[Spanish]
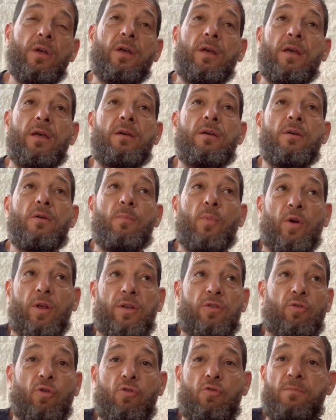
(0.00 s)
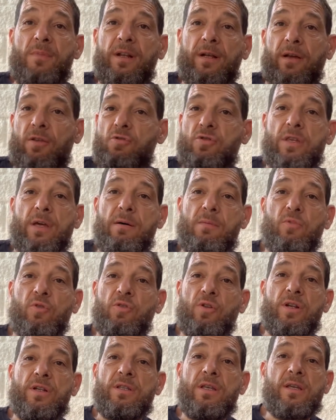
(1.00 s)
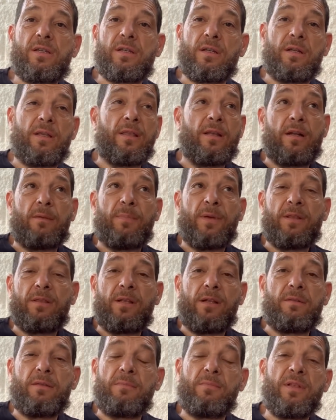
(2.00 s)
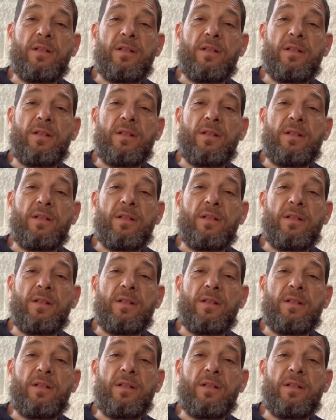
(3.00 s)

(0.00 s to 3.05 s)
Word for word: ¿Eh? Porque todo el mercado estaba en motores diésel y de repente el